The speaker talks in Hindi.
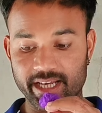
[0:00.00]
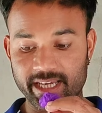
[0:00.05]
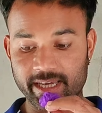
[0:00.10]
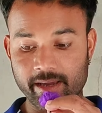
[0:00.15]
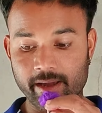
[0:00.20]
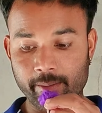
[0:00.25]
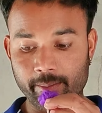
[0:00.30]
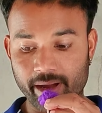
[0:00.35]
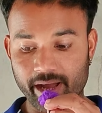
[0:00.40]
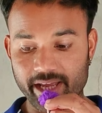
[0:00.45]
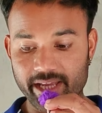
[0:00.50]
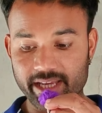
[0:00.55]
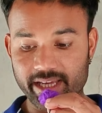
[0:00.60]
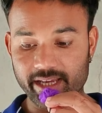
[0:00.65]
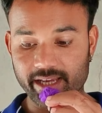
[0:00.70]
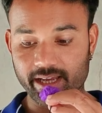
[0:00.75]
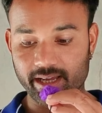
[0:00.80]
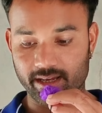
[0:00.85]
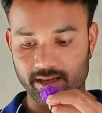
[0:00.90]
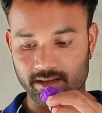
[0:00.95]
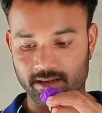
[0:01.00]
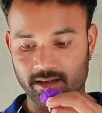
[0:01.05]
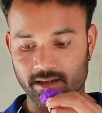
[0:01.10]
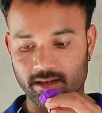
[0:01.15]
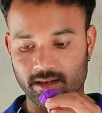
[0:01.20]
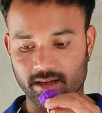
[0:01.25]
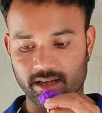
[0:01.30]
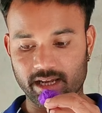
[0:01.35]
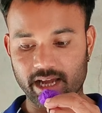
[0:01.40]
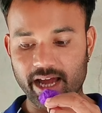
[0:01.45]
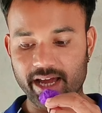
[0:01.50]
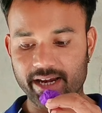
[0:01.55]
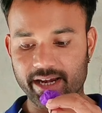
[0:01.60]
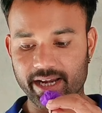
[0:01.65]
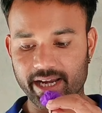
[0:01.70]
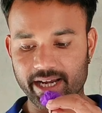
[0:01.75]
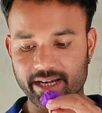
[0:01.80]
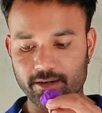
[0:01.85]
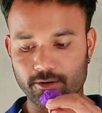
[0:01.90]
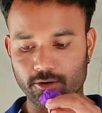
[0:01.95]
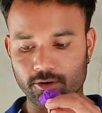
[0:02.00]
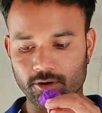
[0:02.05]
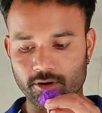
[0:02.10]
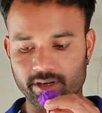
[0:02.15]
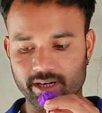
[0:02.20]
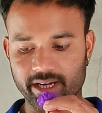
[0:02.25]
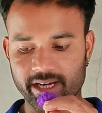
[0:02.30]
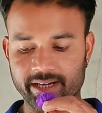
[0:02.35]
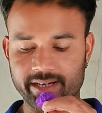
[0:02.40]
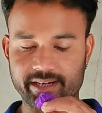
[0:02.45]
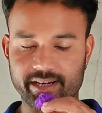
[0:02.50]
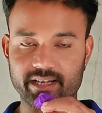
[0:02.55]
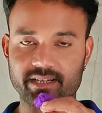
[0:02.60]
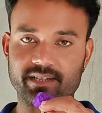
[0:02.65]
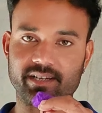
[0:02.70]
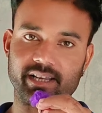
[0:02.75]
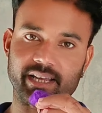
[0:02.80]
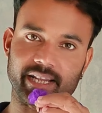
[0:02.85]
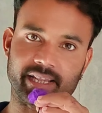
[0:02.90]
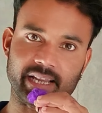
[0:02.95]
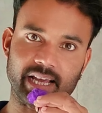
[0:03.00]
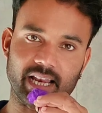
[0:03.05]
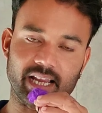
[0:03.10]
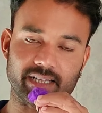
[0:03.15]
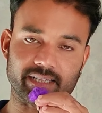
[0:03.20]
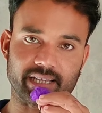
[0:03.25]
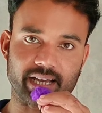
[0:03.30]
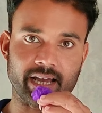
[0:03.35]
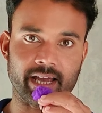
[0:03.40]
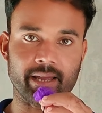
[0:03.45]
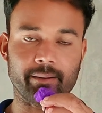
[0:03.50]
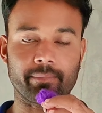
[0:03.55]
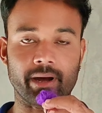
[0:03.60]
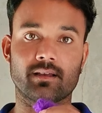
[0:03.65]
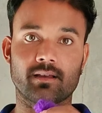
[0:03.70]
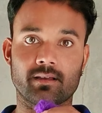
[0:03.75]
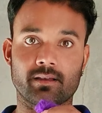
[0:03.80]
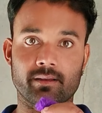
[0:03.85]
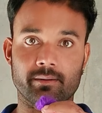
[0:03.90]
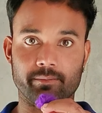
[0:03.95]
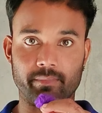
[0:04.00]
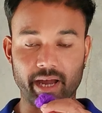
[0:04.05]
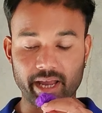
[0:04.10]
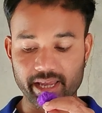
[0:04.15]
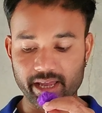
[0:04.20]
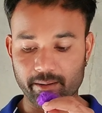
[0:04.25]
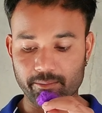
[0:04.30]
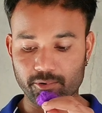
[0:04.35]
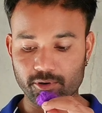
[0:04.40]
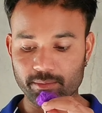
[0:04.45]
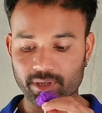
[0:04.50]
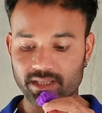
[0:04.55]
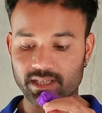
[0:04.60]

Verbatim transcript: ई e का रेट और इंटरेस्ट कितना लगता है भाई आपको